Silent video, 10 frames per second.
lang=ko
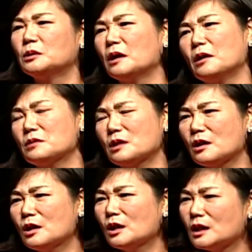제가 요새
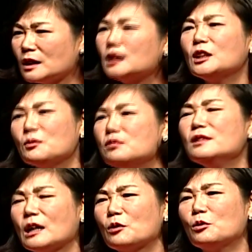그렇게
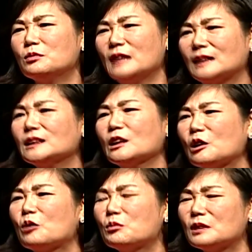물리학 공부,
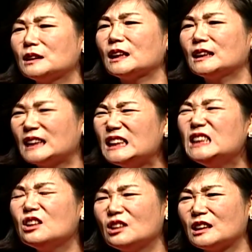양자역학 공부를 시작한 지가
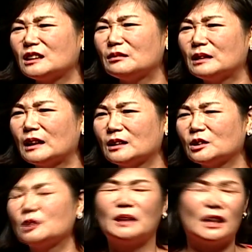2년이 됐습니다.
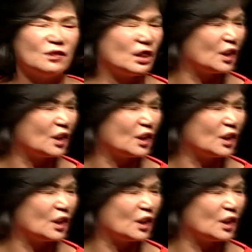저 좀 따라해주세요.